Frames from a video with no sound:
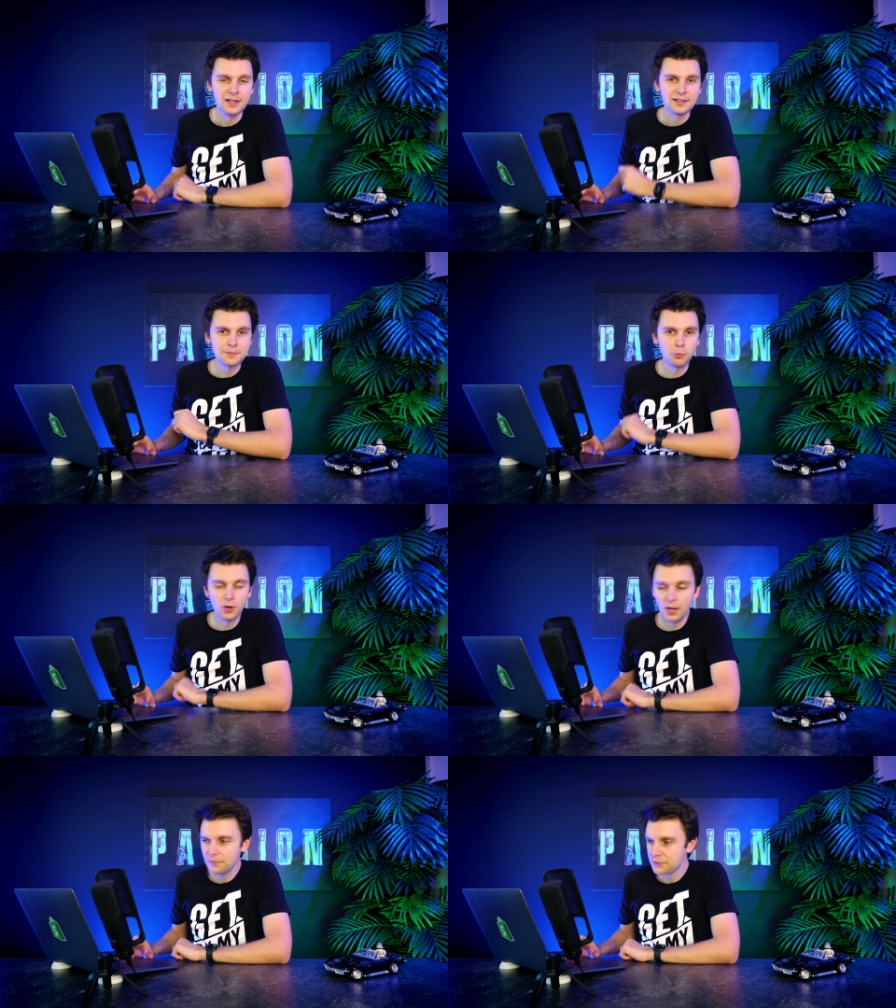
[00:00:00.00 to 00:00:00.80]
Das
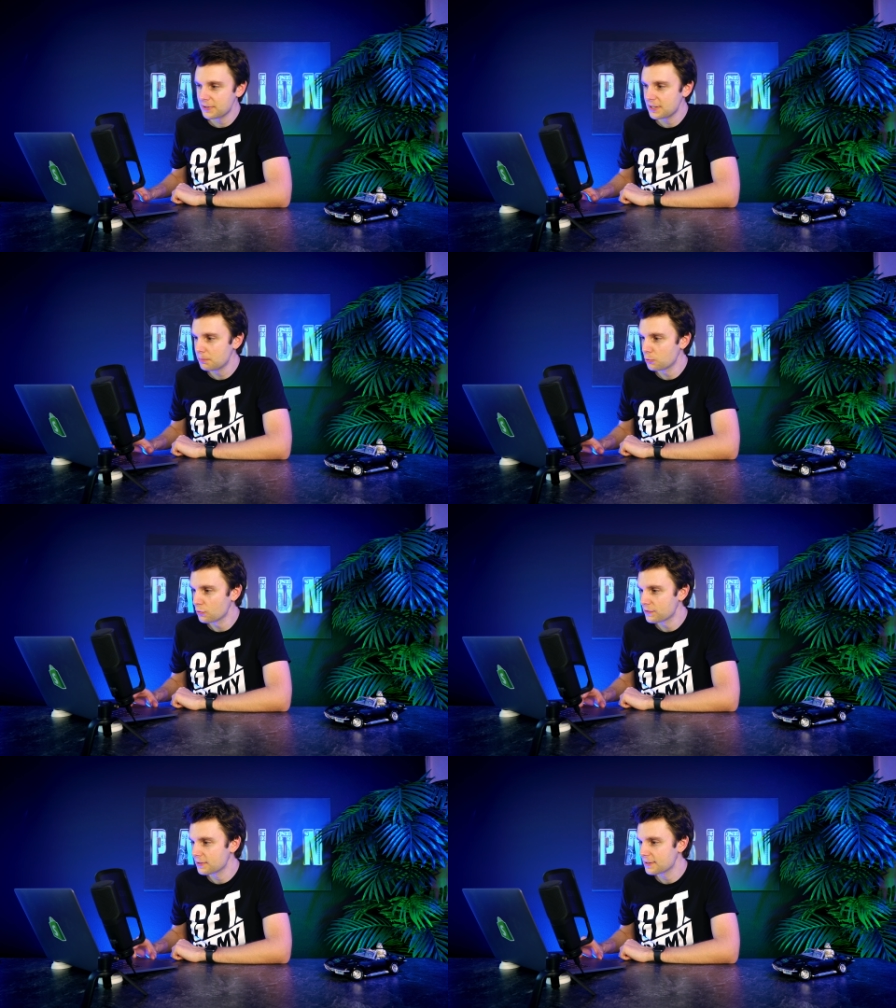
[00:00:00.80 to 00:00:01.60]
Programm, was wir hier
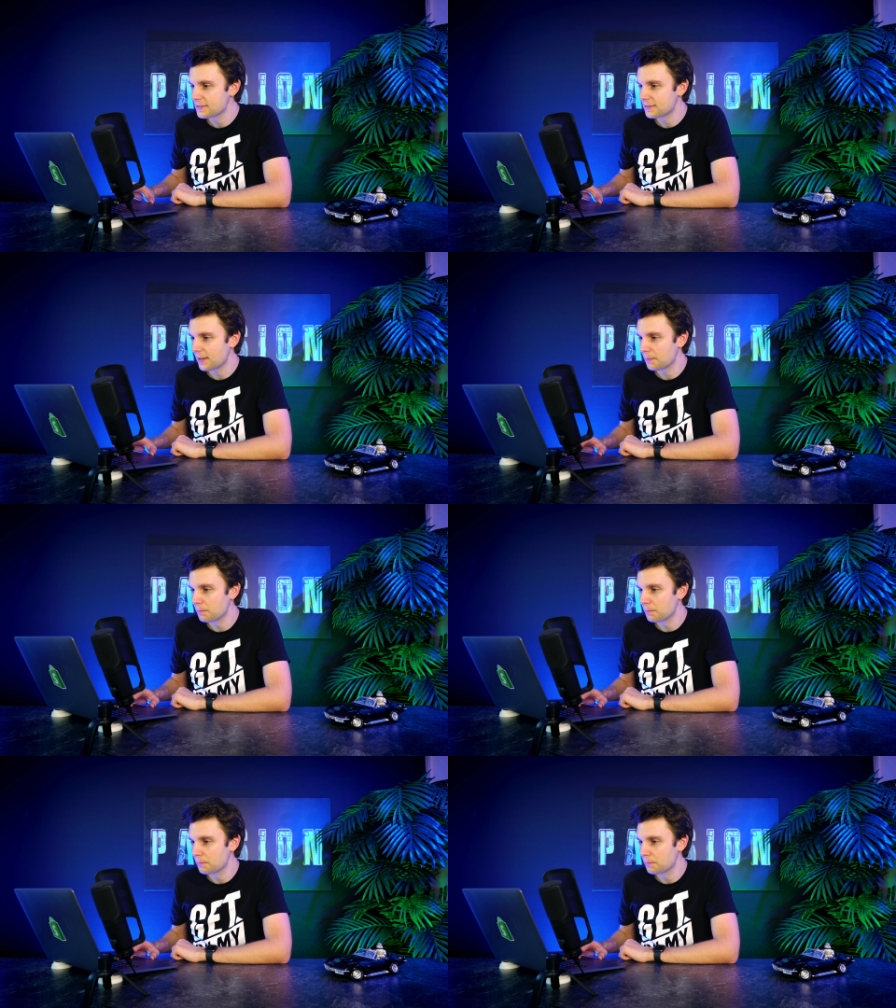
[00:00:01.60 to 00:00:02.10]
benutzen, ist der